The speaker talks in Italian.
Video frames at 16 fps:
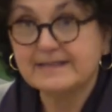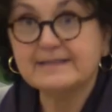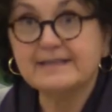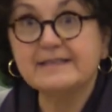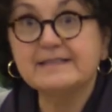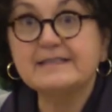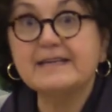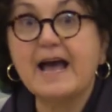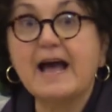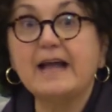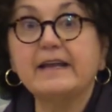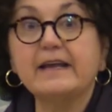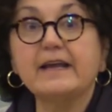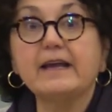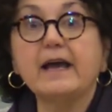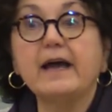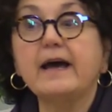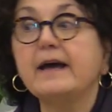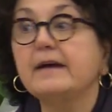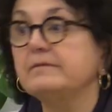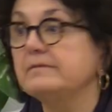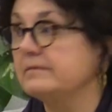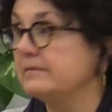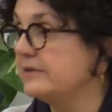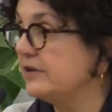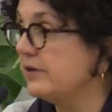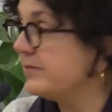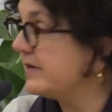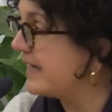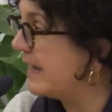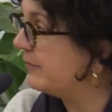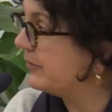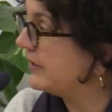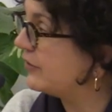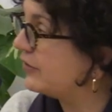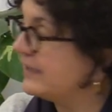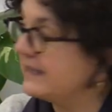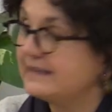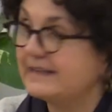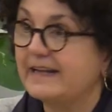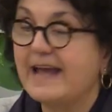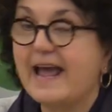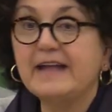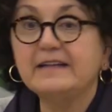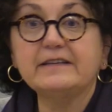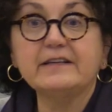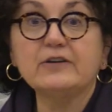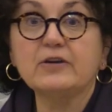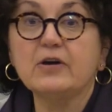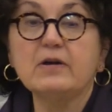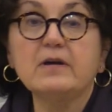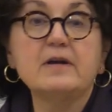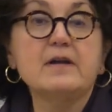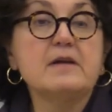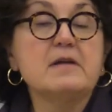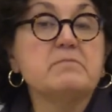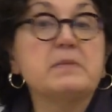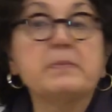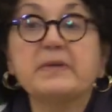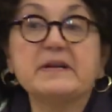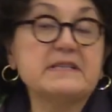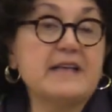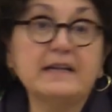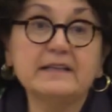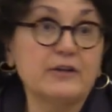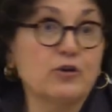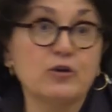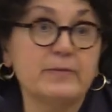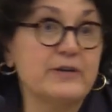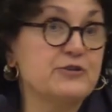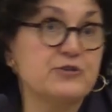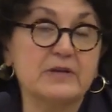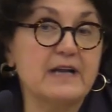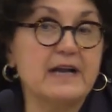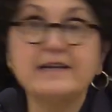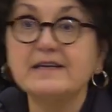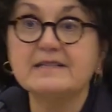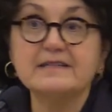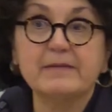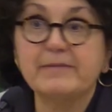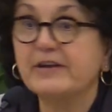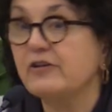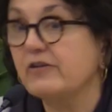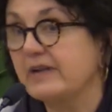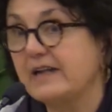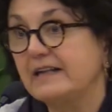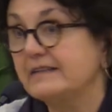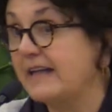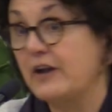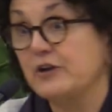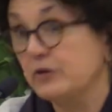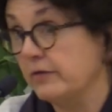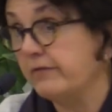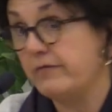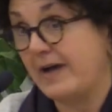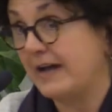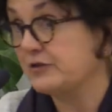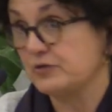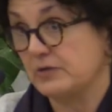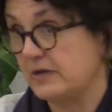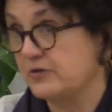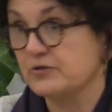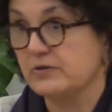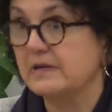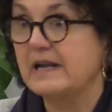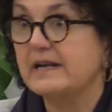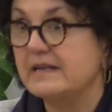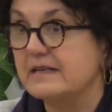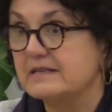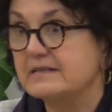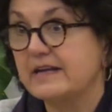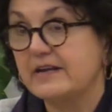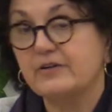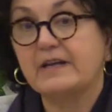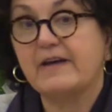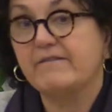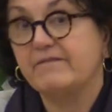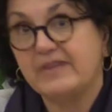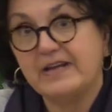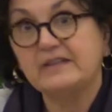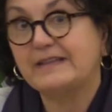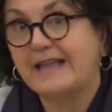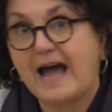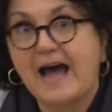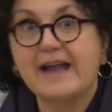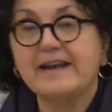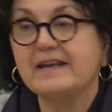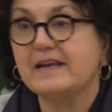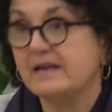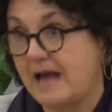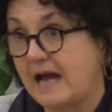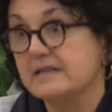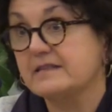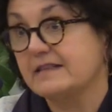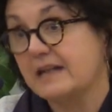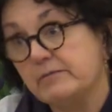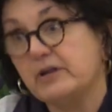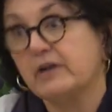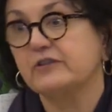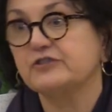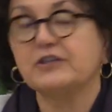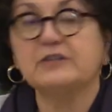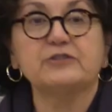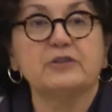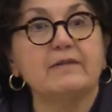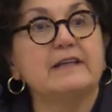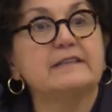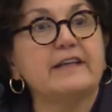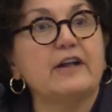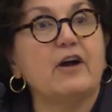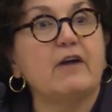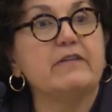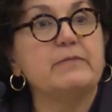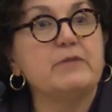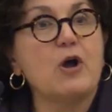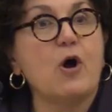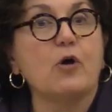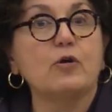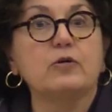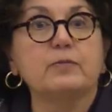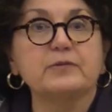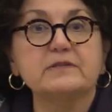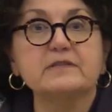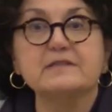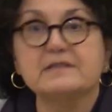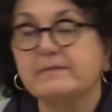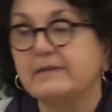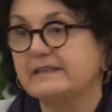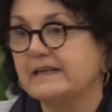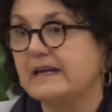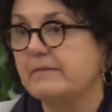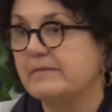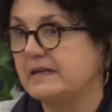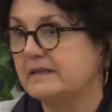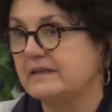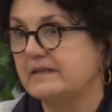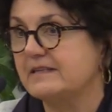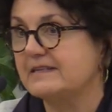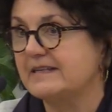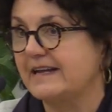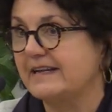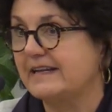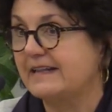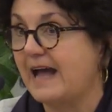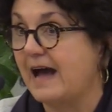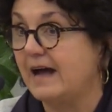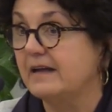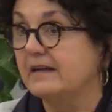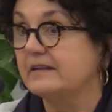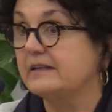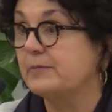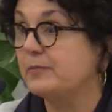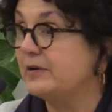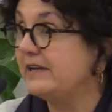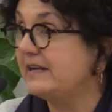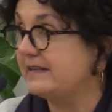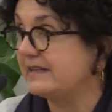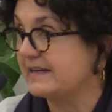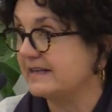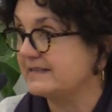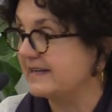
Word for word: essenziali. Eh, io mi chiamo Nicoletta Dentico, mi presentano come giornalista, ma io in realtà non faccio la giornalista, io da 20 anni, anzi dal 1999 mi occupo sistematicamente di sanità, di politiche